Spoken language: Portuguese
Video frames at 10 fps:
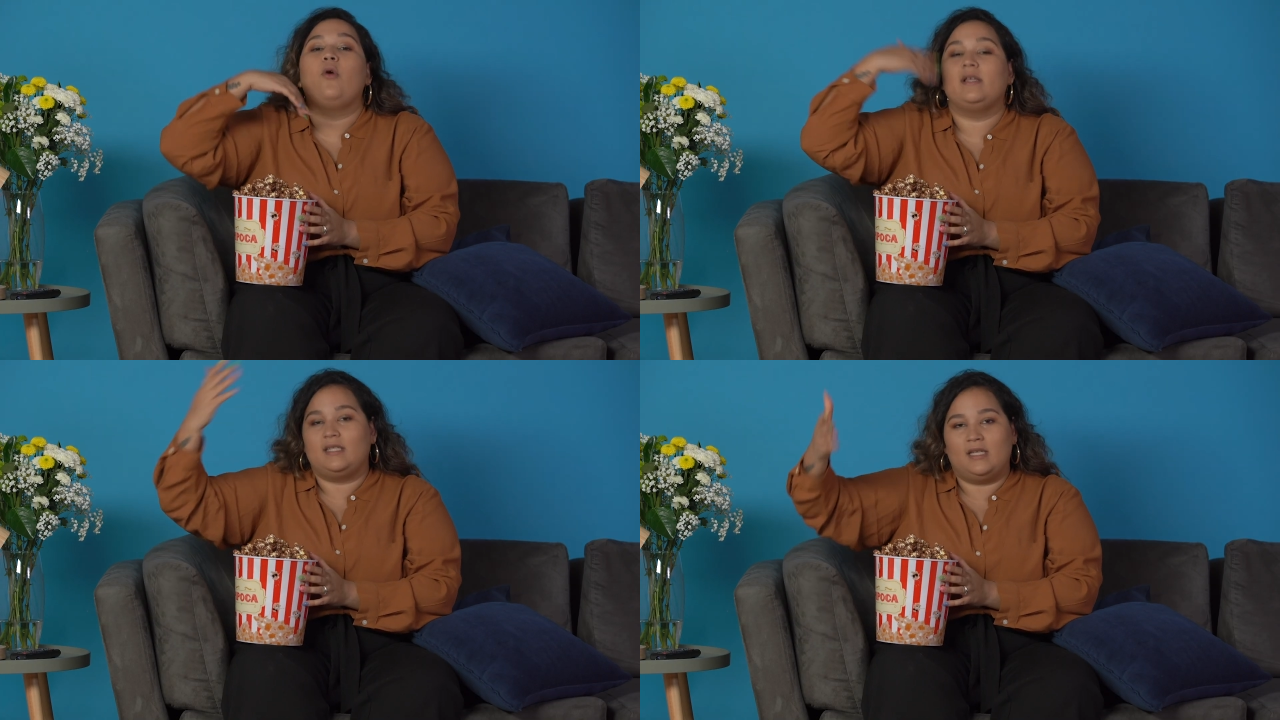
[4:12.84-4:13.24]

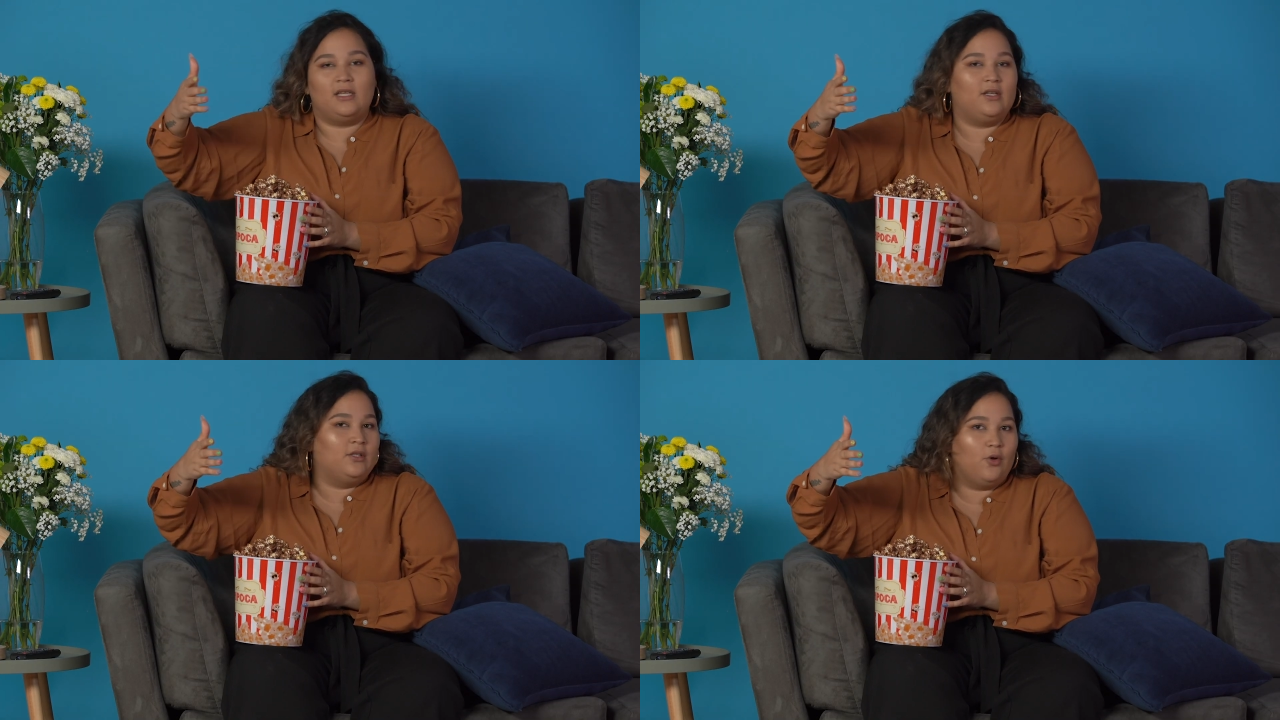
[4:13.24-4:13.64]

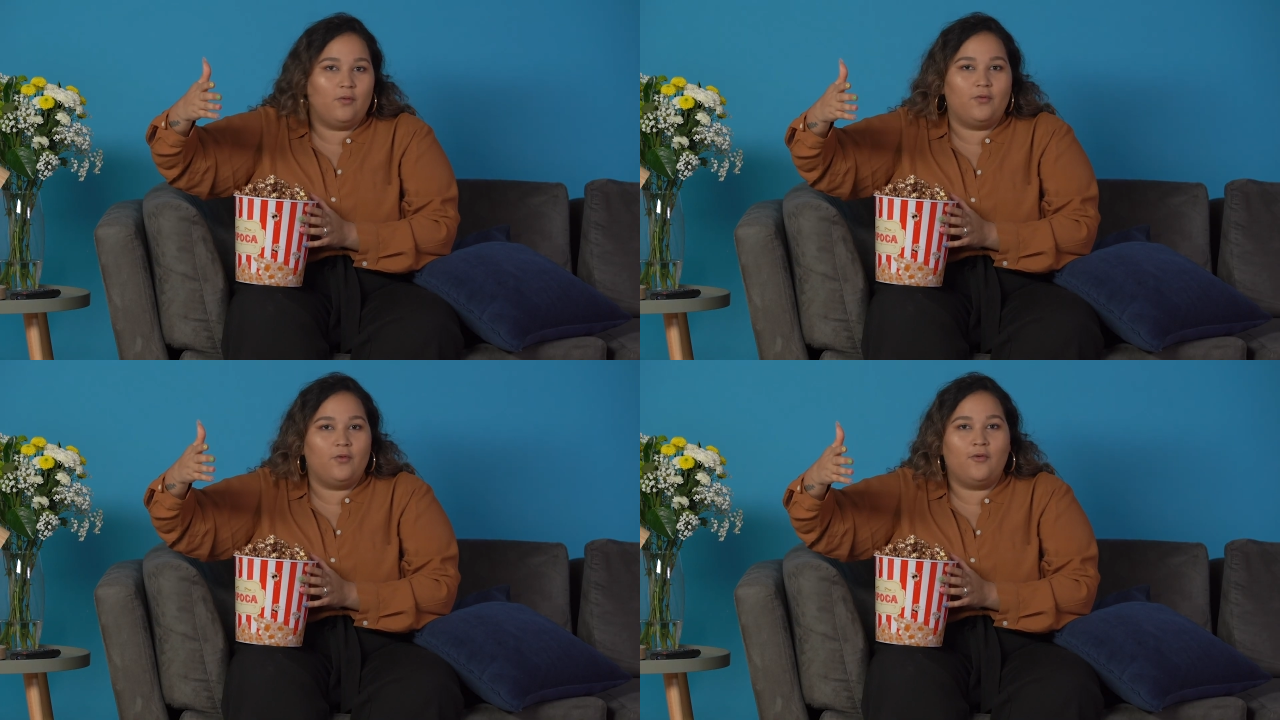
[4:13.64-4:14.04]
esse
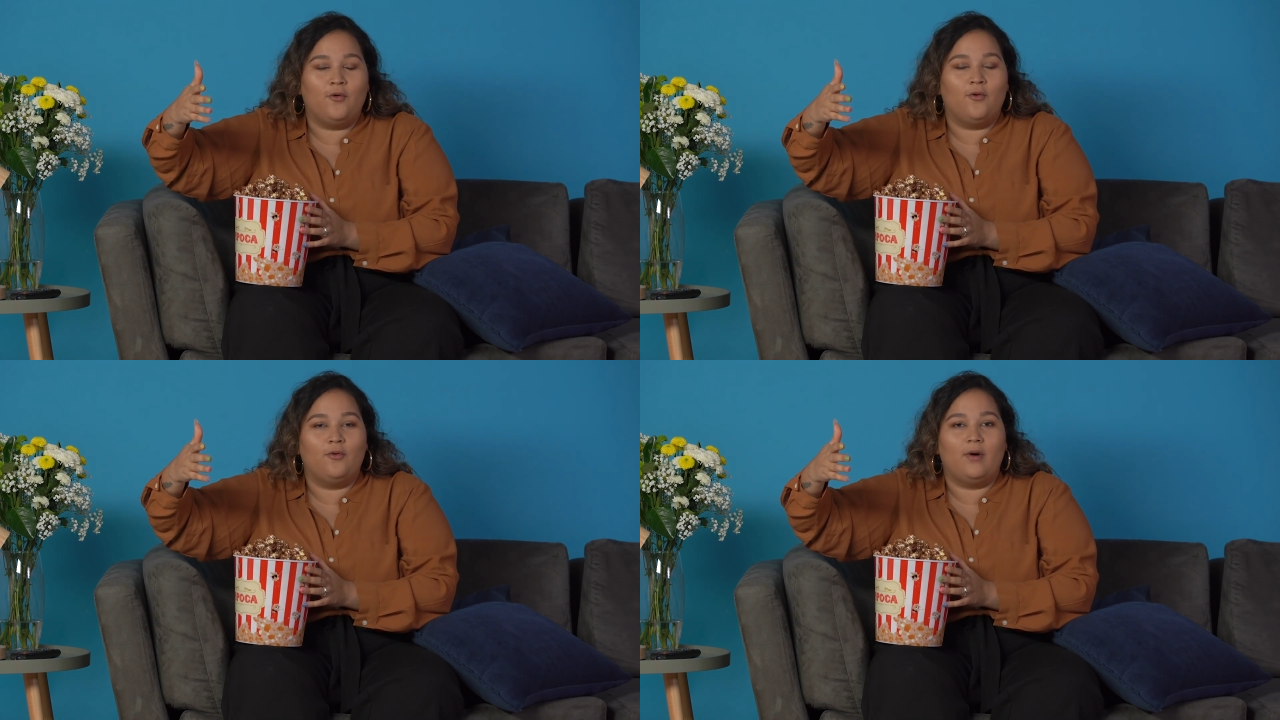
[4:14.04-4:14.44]
novo
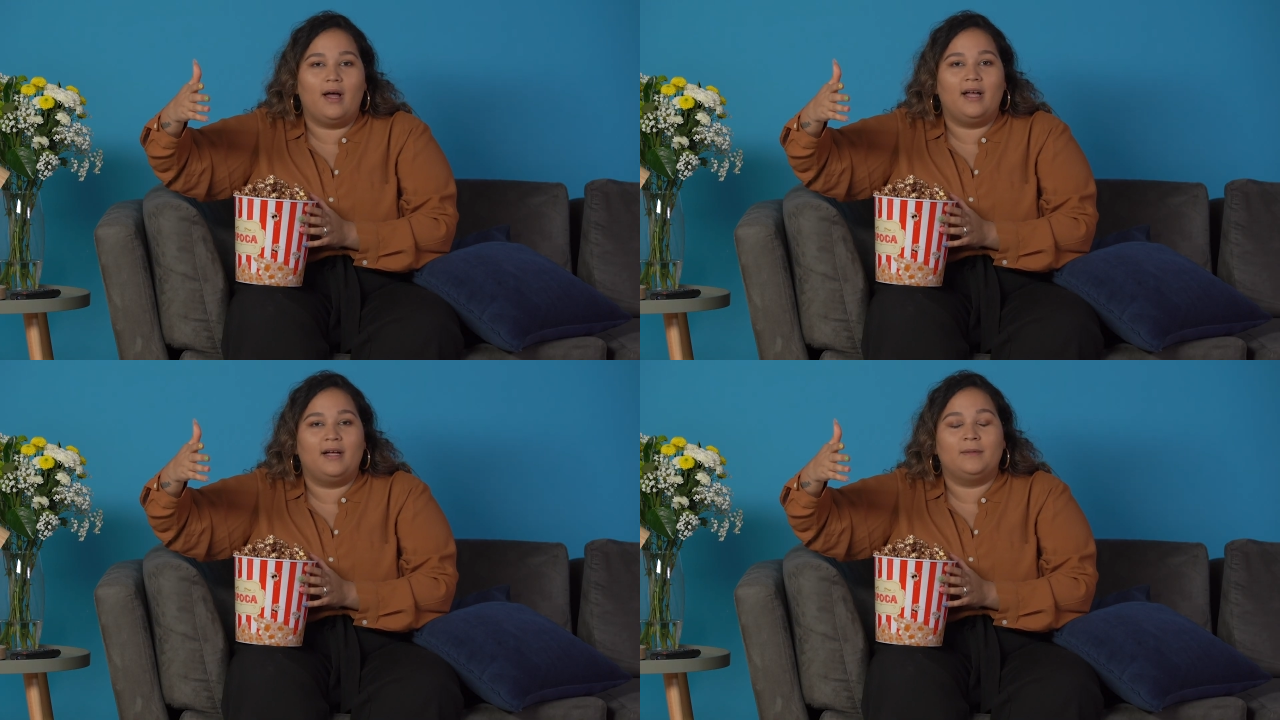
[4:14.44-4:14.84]
um,
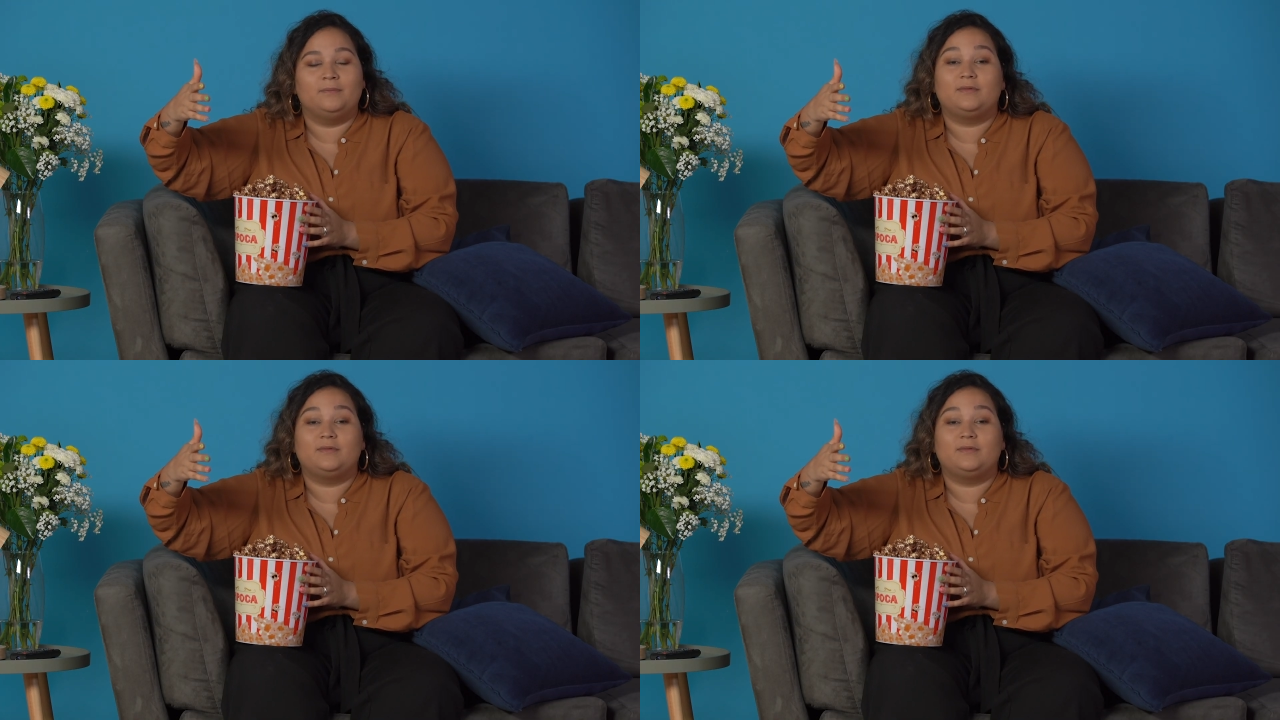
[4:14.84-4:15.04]
ah,